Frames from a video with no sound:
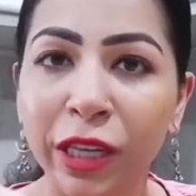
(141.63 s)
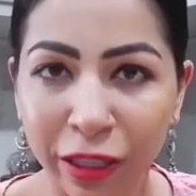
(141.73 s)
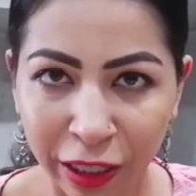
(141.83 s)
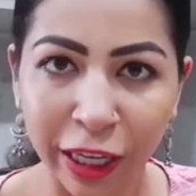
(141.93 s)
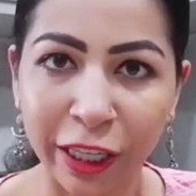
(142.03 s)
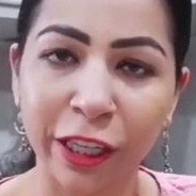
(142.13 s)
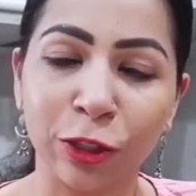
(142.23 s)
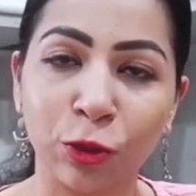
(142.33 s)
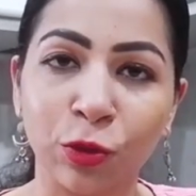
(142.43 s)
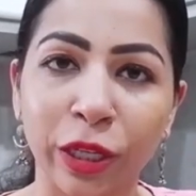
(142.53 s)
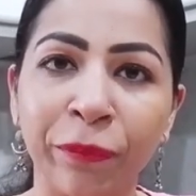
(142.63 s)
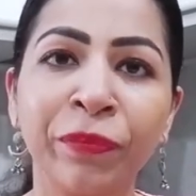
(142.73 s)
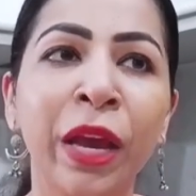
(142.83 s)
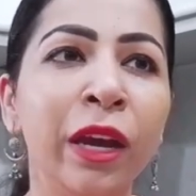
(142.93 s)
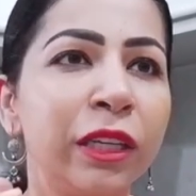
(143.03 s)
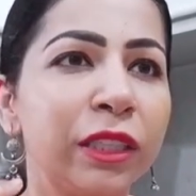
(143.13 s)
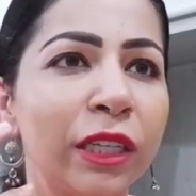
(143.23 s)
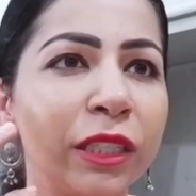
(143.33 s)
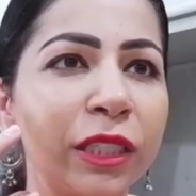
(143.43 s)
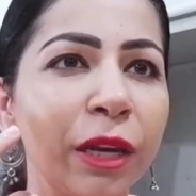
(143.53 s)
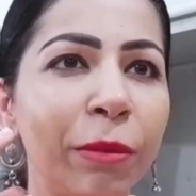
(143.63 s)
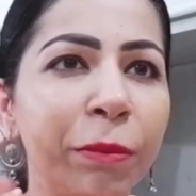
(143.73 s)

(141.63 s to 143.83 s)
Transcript: स्किन रिलेटेड इशूज़ हैं जिनके स्किन